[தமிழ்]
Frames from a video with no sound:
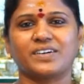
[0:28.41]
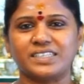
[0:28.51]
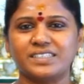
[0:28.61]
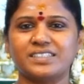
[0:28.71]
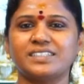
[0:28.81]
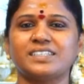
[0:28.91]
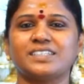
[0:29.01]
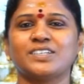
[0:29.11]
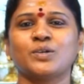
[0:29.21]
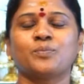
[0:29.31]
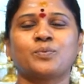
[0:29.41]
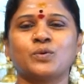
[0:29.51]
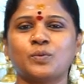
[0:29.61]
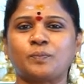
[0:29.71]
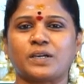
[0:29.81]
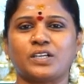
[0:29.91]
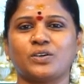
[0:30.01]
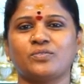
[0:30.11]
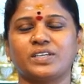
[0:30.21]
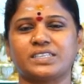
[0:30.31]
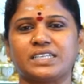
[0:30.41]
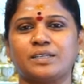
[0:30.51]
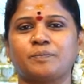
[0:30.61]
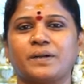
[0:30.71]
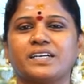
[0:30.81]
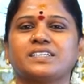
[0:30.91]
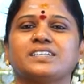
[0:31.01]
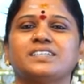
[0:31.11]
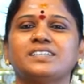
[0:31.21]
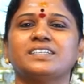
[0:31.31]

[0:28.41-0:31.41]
வந்து பூ பழம் வெத்தலை பாக்கு